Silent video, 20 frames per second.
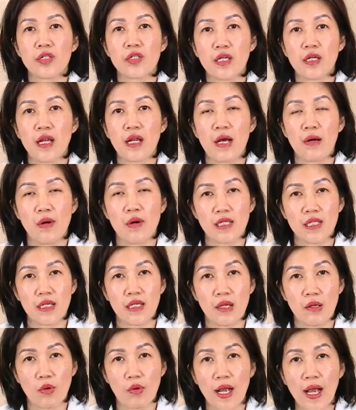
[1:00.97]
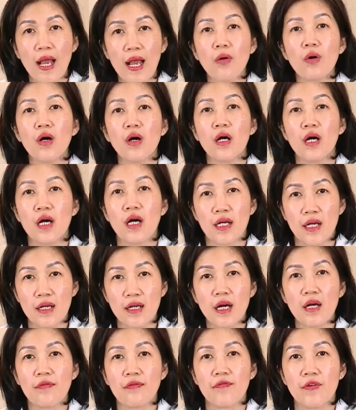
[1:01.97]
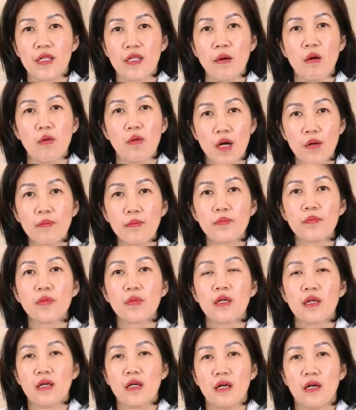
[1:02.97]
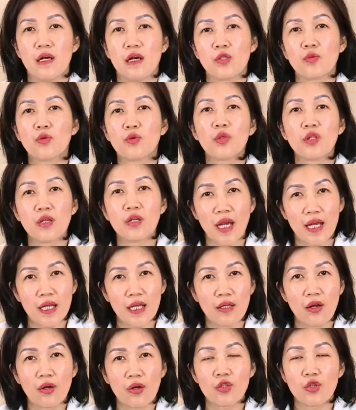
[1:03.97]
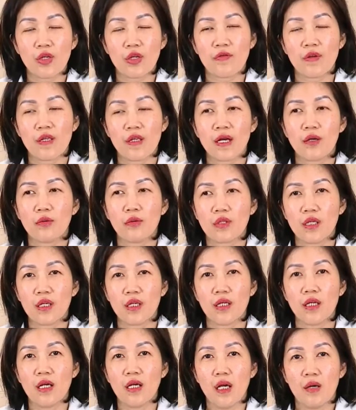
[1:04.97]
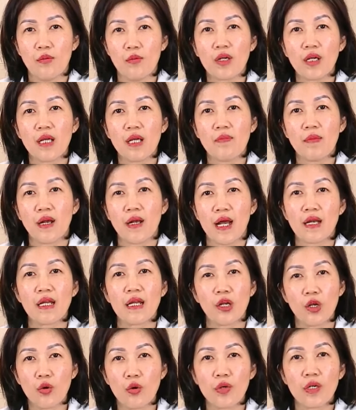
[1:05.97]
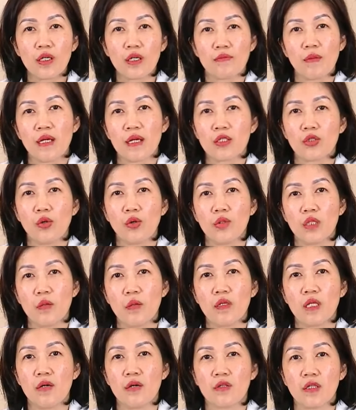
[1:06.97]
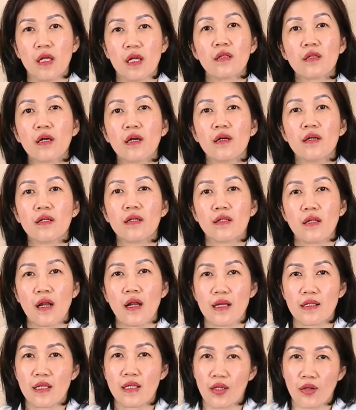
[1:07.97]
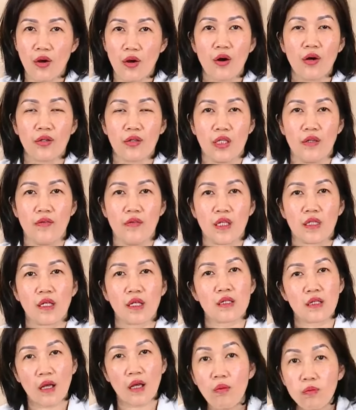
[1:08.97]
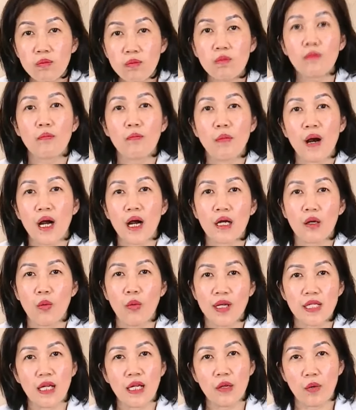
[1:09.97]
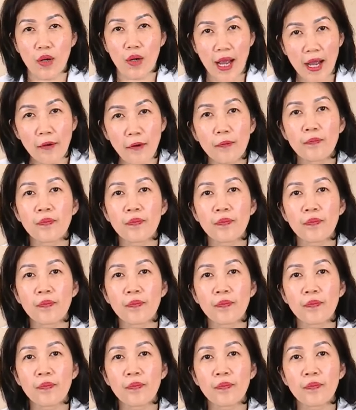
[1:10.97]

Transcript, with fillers: chính là hóa trị liều cao kết hợp với tế bào gốc. À, chúng tôi thường hay nói chuyện với nhau thì một khi mà đã đã đẩy lùi được bệnh rồi thì bây giờ phải tấn tới tức là diệt cỏ thì phải diệt tận gốc bằng hóa trị liều cao